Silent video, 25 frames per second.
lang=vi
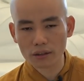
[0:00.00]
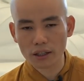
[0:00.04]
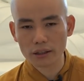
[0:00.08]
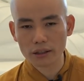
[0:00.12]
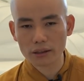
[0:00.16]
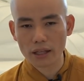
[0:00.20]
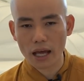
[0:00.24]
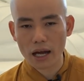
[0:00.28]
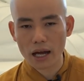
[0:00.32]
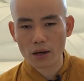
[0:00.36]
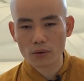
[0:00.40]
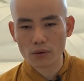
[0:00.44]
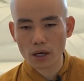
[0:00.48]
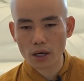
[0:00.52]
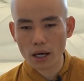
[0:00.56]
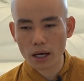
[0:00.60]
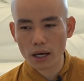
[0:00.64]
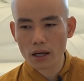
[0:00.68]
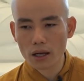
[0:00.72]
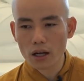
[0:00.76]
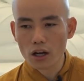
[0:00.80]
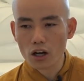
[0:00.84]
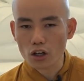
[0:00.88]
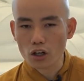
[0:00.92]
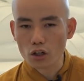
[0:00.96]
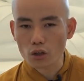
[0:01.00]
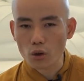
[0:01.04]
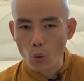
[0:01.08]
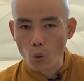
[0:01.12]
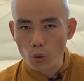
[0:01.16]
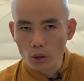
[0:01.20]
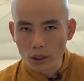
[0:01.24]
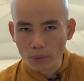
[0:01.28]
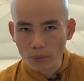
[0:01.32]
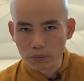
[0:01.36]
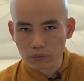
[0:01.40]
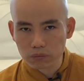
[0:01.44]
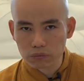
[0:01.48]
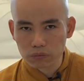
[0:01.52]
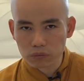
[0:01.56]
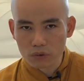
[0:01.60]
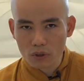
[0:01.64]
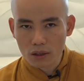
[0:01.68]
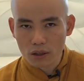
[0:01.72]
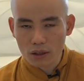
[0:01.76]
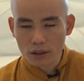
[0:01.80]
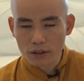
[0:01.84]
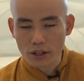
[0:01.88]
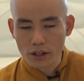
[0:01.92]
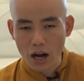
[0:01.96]
để tạo ra ngũ cốc,
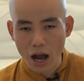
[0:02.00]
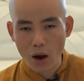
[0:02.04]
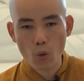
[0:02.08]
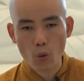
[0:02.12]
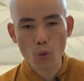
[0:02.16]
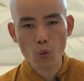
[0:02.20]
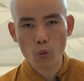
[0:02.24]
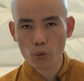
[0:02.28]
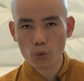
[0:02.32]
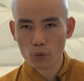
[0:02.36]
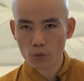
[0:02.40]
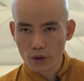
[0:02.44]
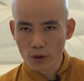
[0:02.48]
đậu,